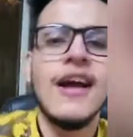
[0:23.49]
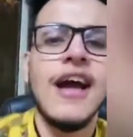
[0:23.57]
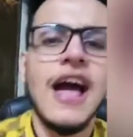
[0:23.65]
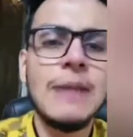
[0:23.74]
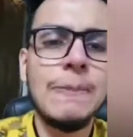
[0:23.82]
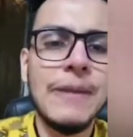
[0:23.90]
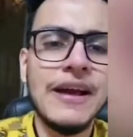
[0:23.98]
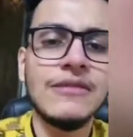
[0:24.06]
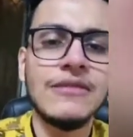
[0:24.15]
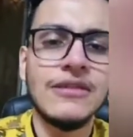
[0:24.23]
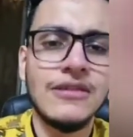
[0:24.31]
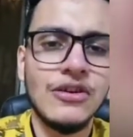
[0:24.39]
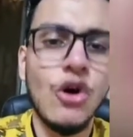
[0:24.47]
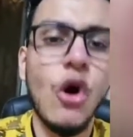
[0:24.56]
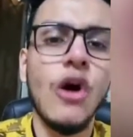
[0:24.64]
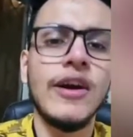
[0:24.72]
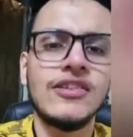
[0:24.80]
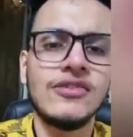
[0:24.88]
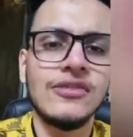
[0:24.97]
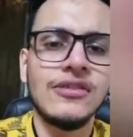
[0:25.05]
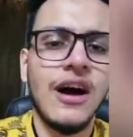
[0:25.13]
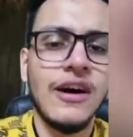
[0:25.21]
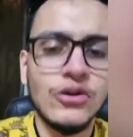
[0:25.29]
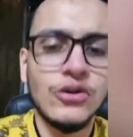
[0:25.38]
हेल्पिंग गॉड्स
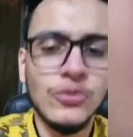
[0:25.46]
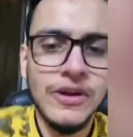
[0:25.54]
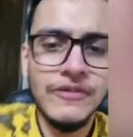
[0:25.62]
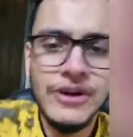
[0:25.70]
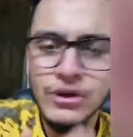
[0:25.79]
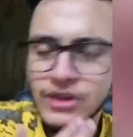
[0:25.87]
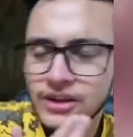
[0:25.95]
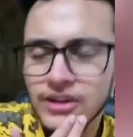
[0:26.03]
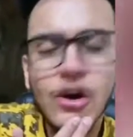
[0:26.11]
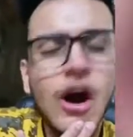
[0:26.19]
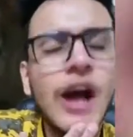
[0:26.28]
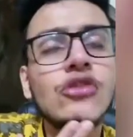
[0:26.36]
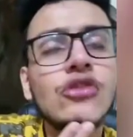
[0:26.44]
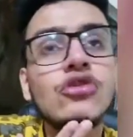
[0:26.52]
अगर तुमने वीडियो देखी तो आई